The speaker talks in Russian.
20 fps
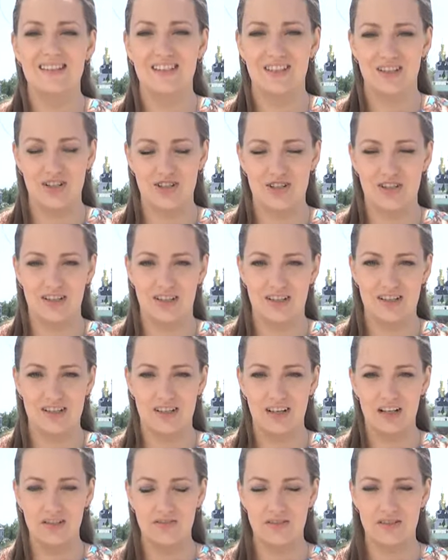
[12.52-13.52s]
день рождения
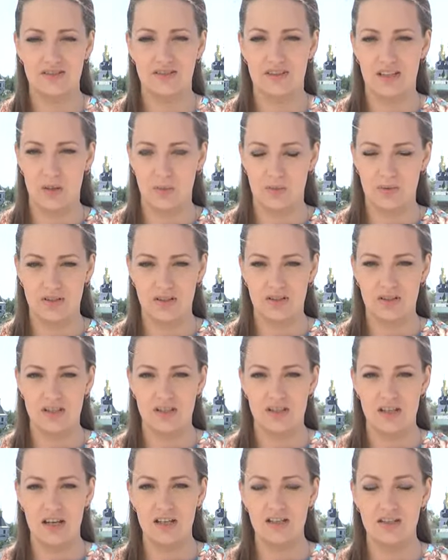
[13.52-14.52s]
церкви, Святая
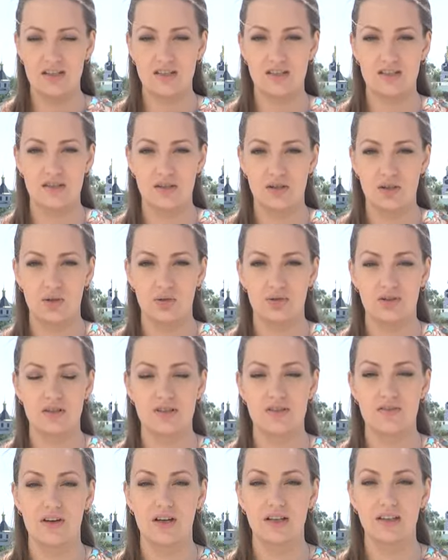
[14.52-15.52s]
Пятидесятница,
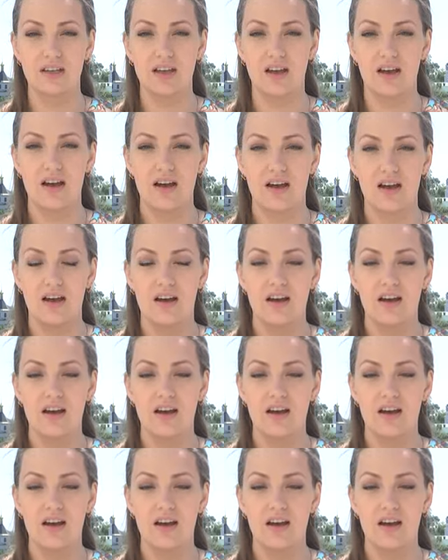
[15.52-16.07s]
Зеленые святки.